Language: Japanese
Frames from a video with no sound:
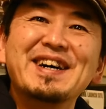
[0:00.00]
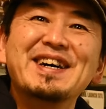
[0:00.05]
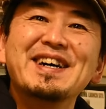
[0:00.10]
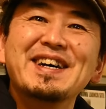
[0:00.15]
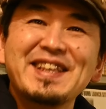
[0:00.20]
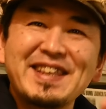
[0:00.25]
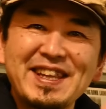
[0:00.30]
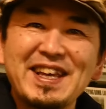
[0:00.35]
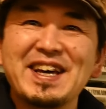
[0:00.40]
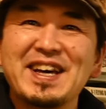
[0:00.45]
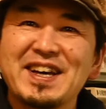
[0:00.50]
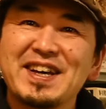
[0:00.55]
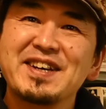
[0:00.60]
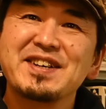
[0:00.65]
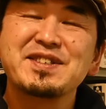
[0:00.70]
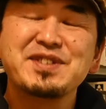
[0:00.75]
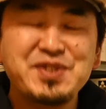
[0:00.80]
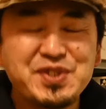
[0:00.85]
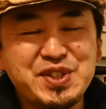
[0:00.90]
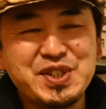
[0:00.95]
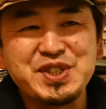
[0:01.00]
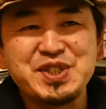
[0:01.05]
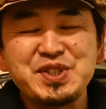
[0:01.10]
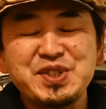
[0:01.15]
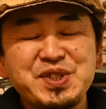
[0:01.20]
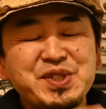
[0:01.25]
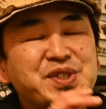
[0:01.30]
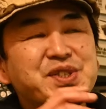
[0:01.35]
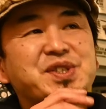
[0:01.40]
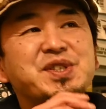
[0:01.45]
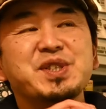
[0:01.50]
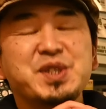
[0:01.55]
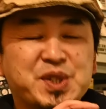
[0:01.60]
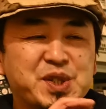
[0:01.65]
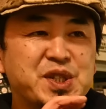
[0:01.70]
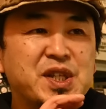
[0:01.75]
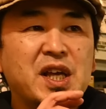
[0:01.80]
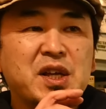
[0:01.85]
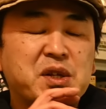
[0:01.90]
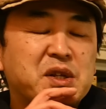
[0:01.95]
うん、ね、空気中、
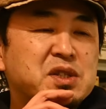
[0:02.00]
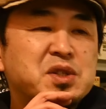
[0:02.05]
ね、